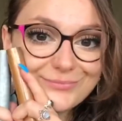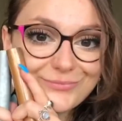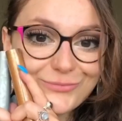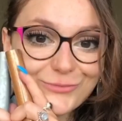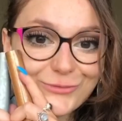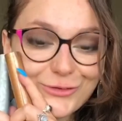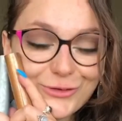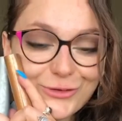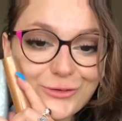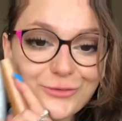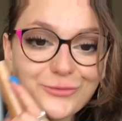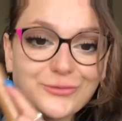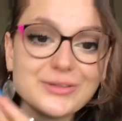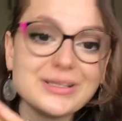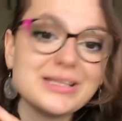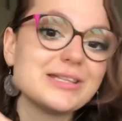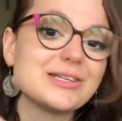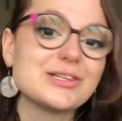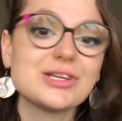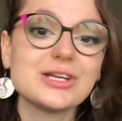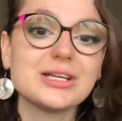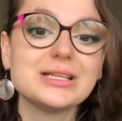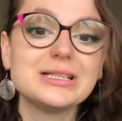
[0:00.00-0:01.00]
sono
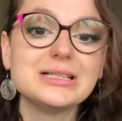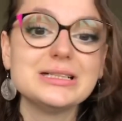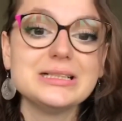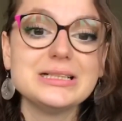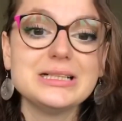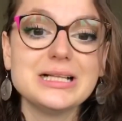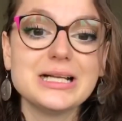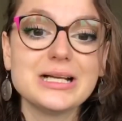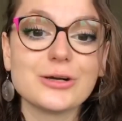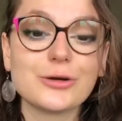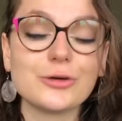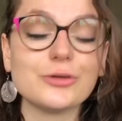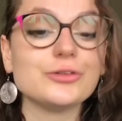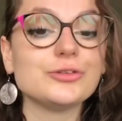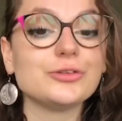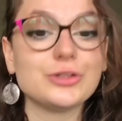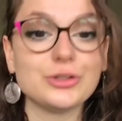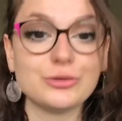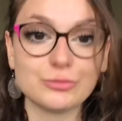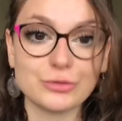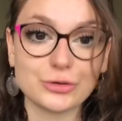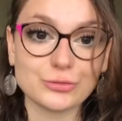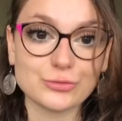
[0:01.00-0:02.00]
felice
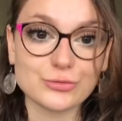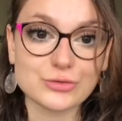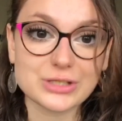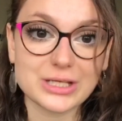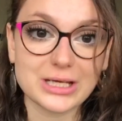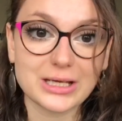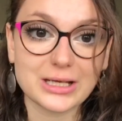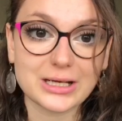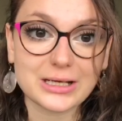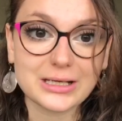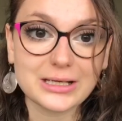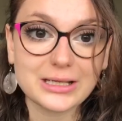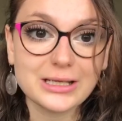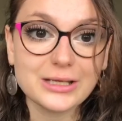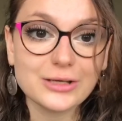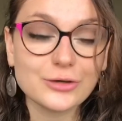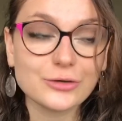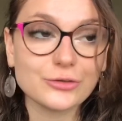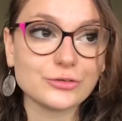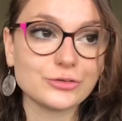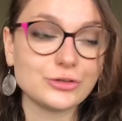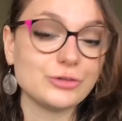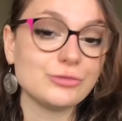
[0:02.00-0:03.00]
continuo ad usarli
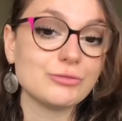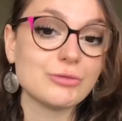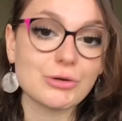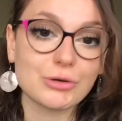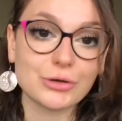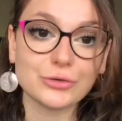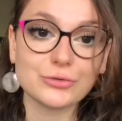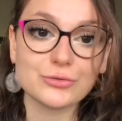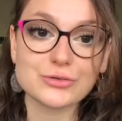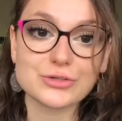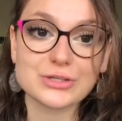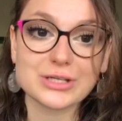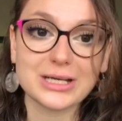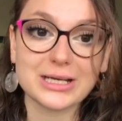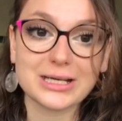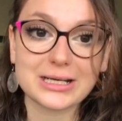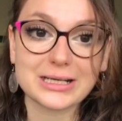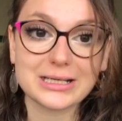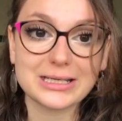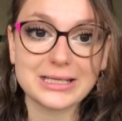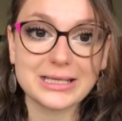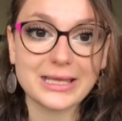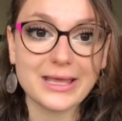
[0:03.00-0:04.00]
continuerò ad
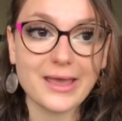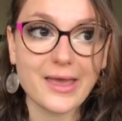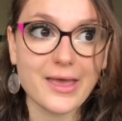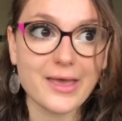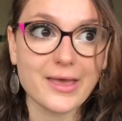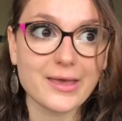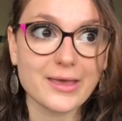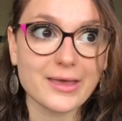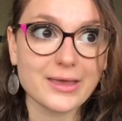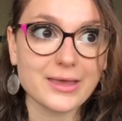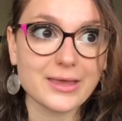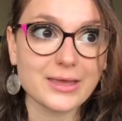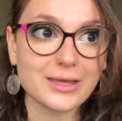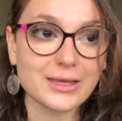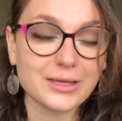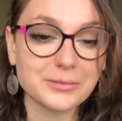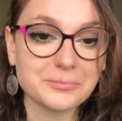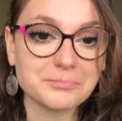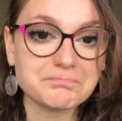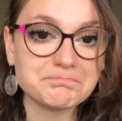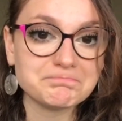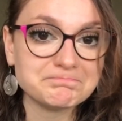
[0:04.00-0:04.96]
usarli è